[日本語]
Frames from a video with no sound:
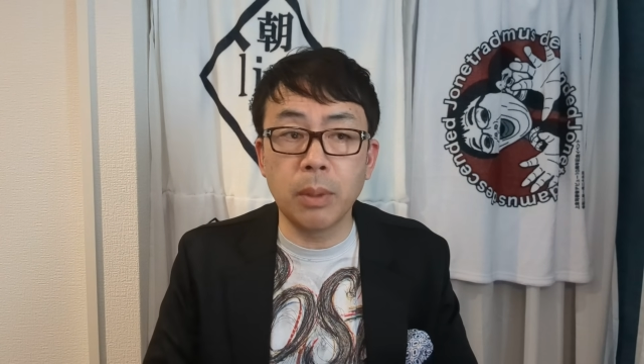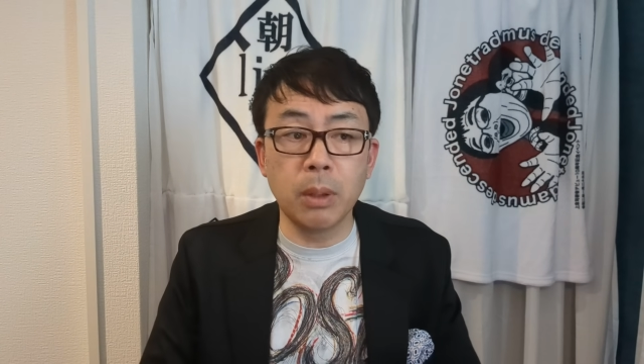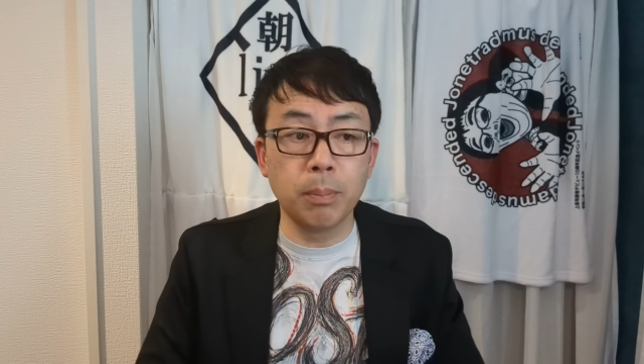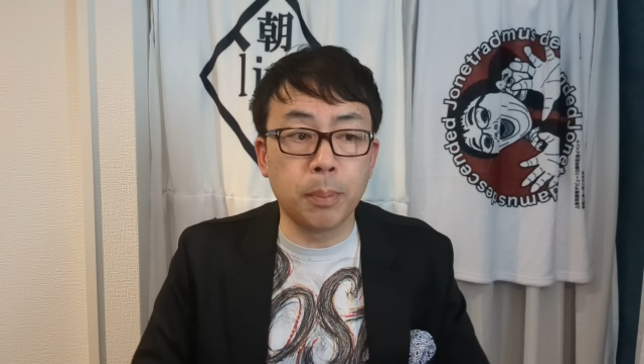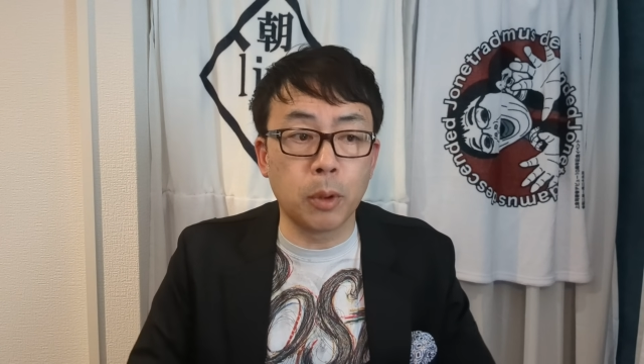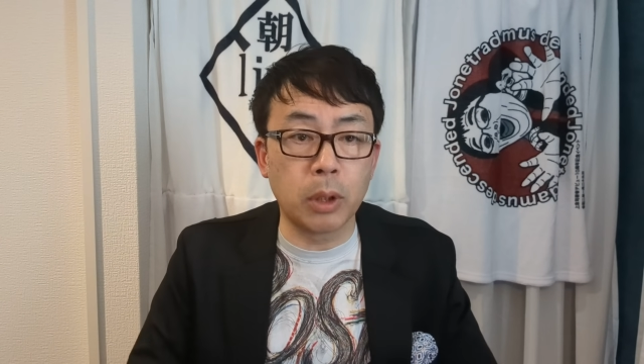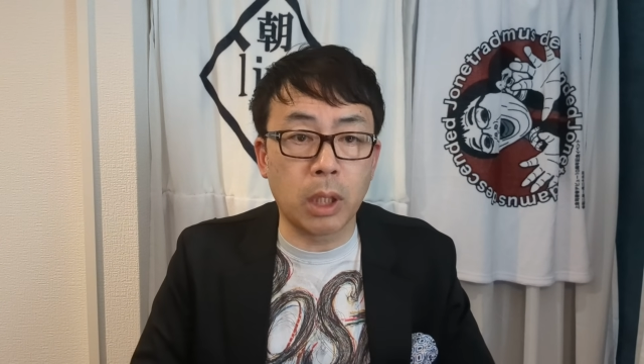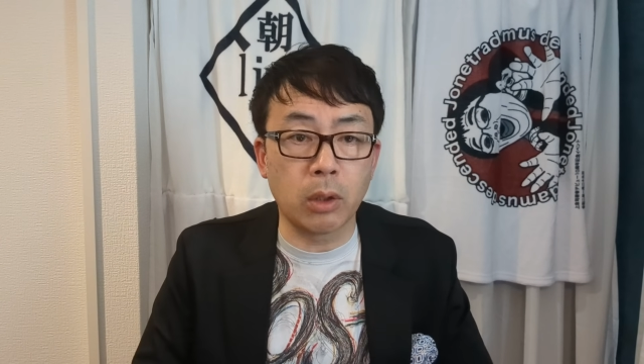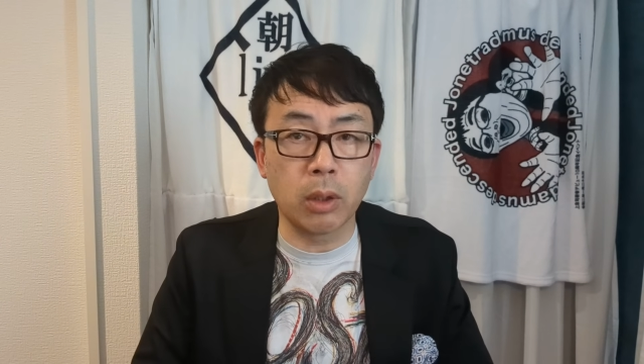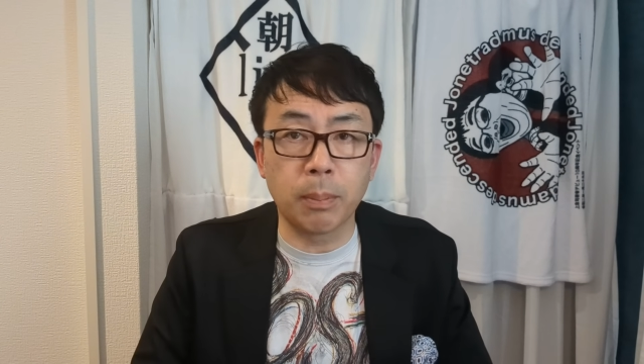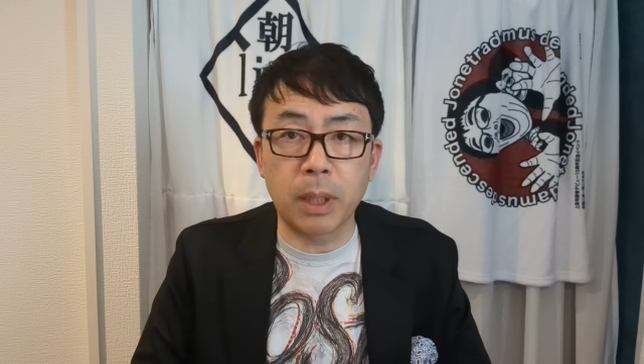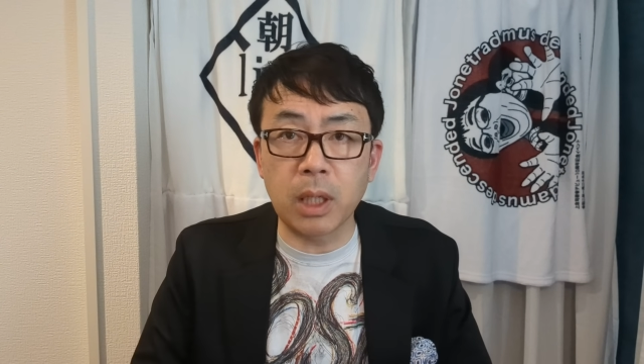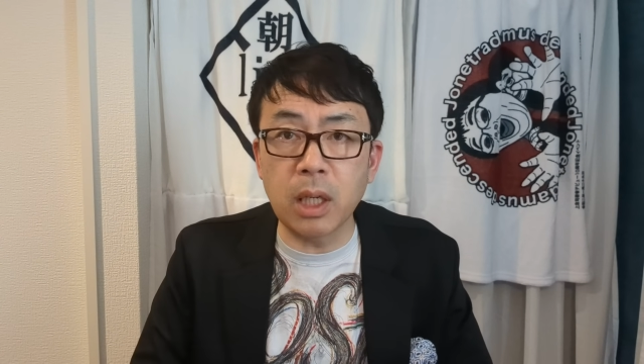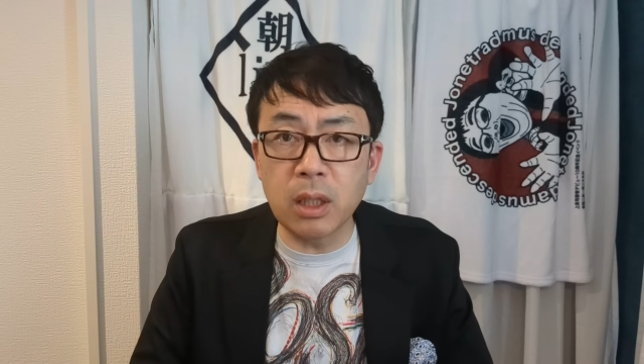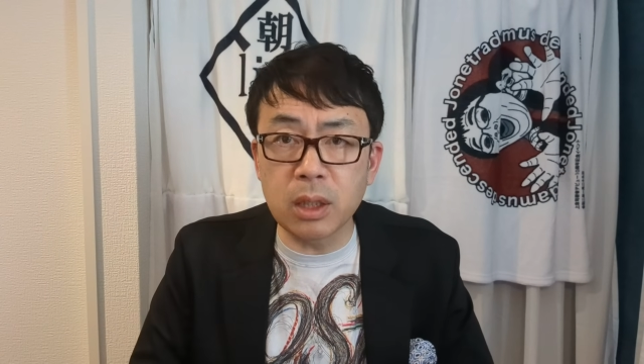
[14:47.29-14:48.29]
民法でやっ
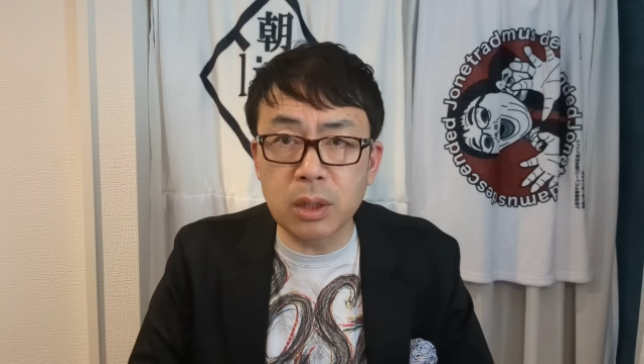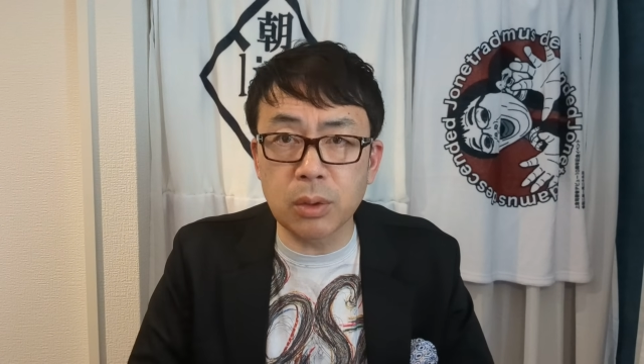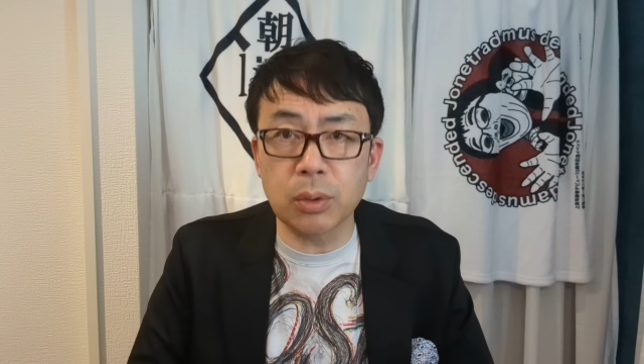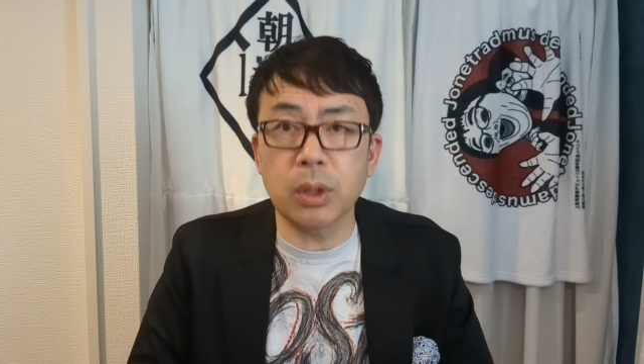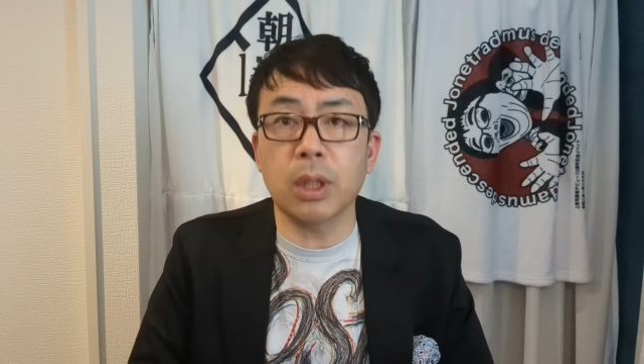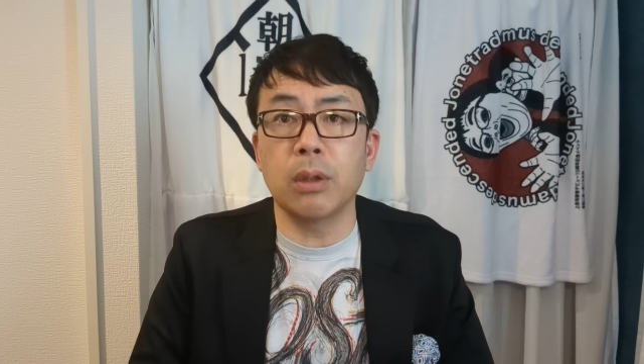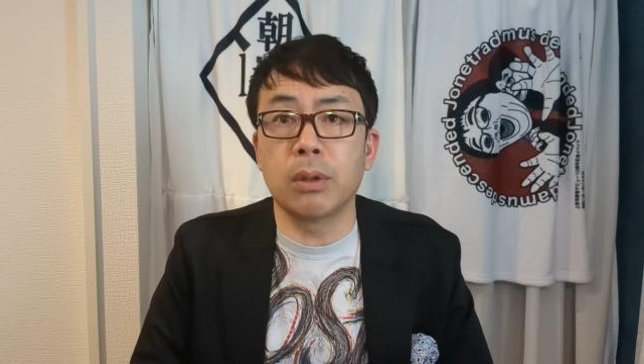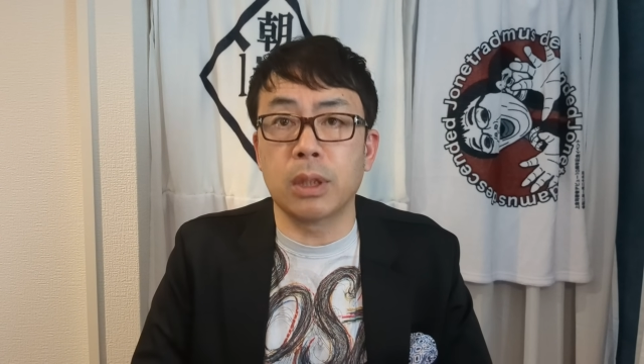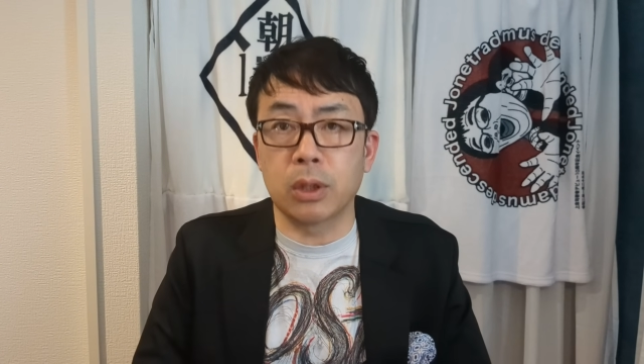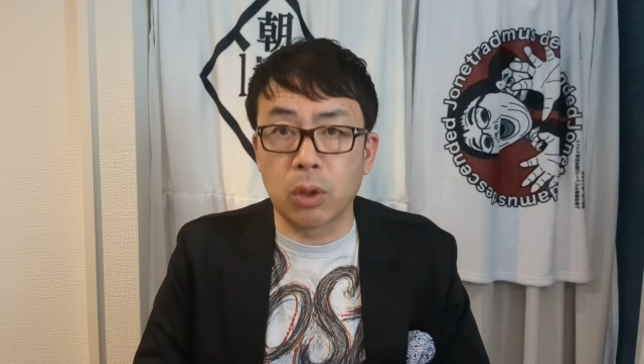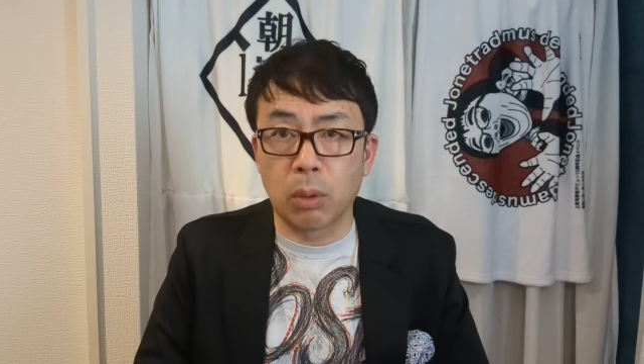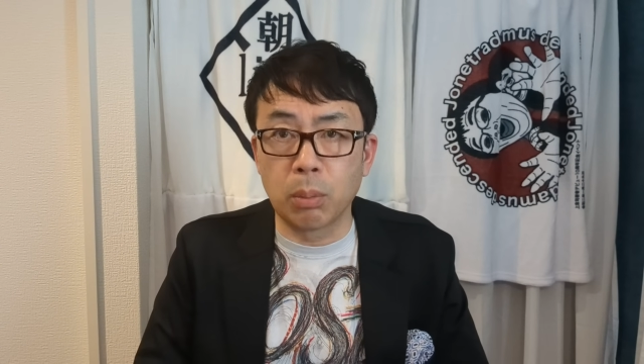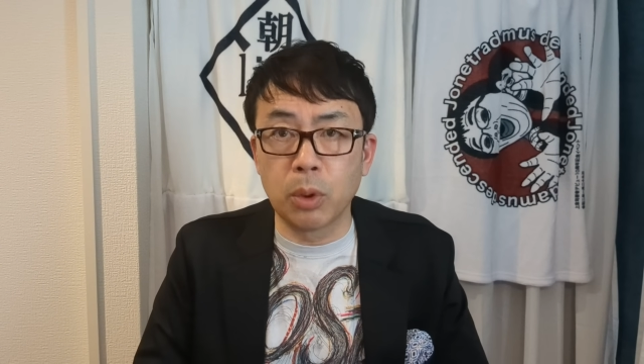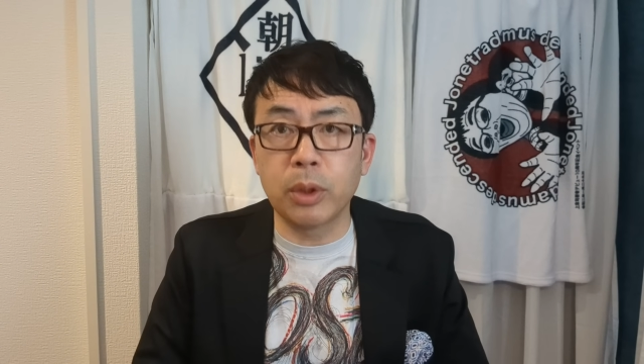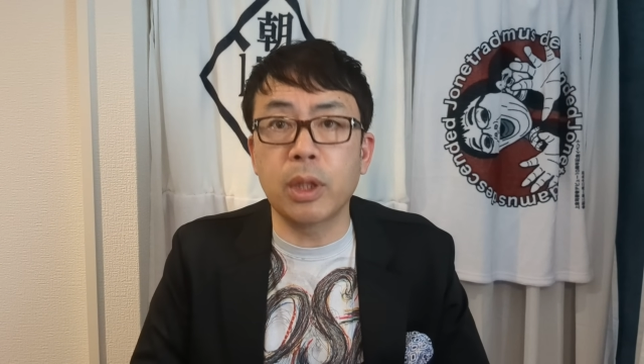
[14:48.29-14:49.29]
ぱ権利強すぎるんです
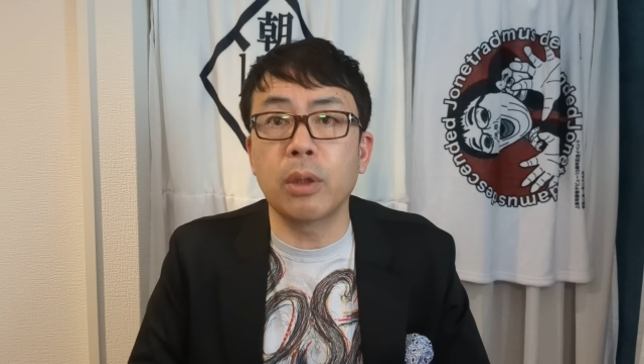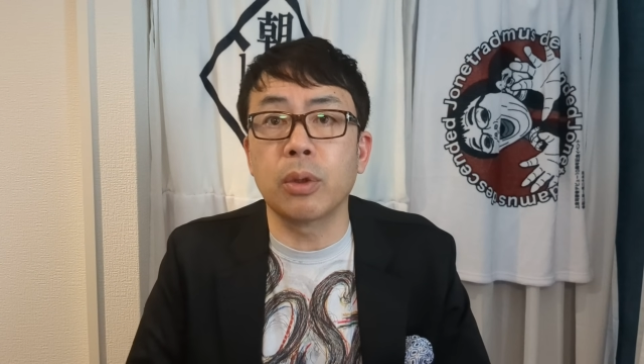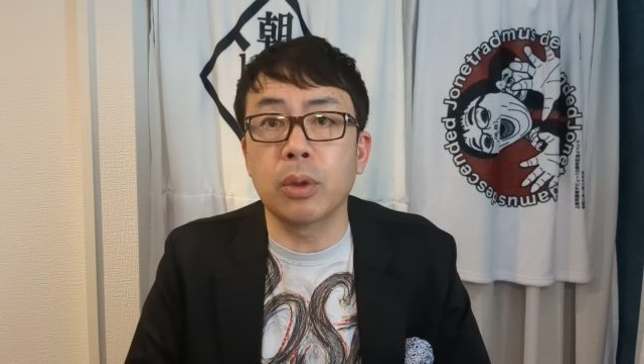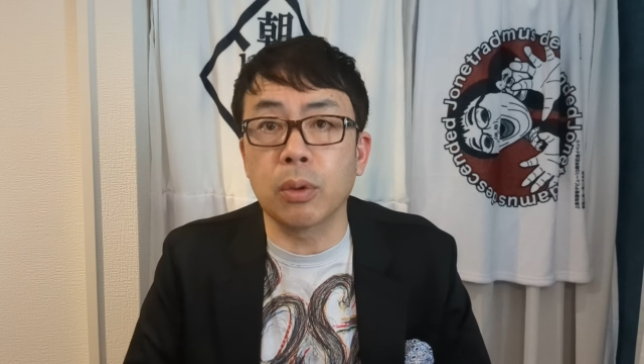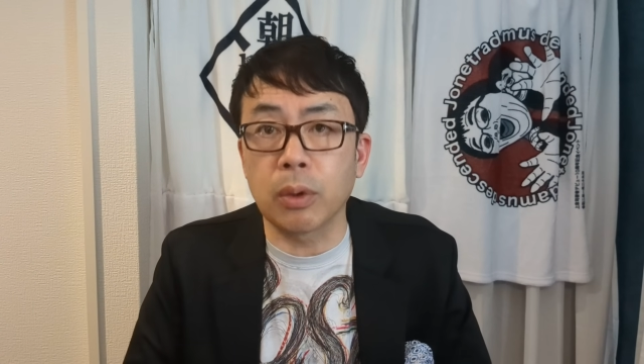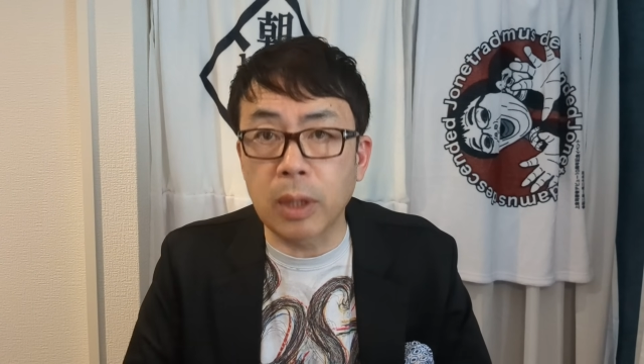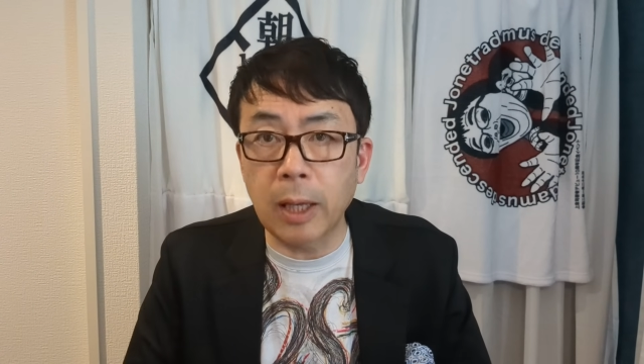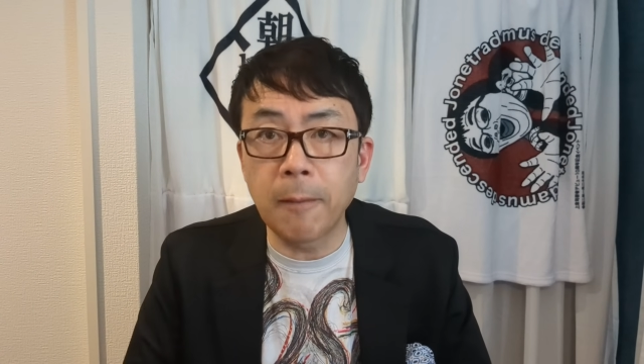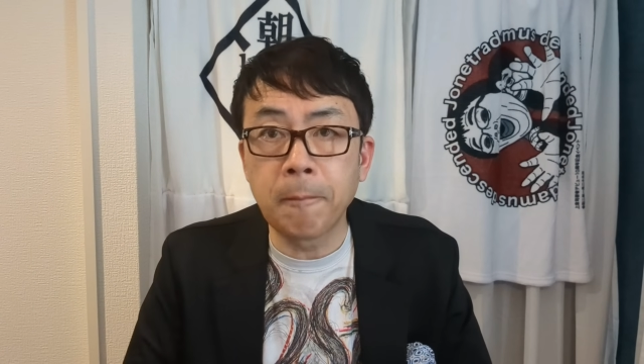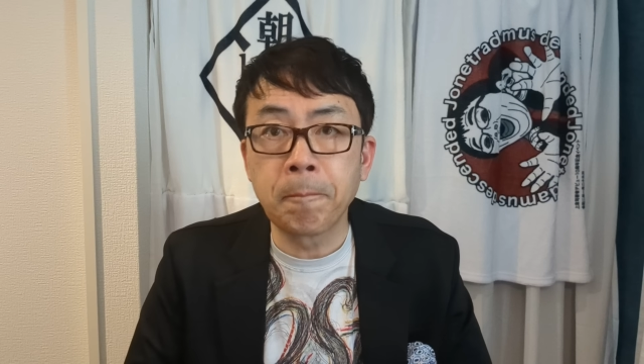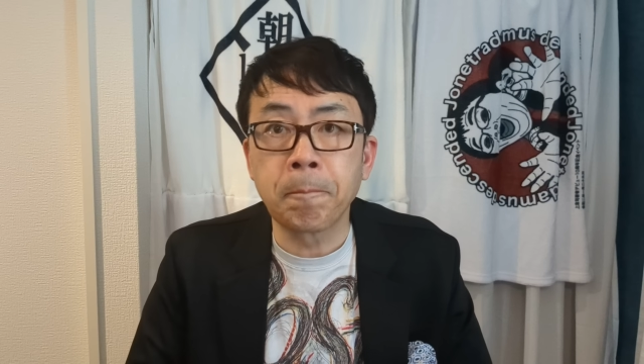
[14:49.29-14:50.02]
よ。持ってる人のね。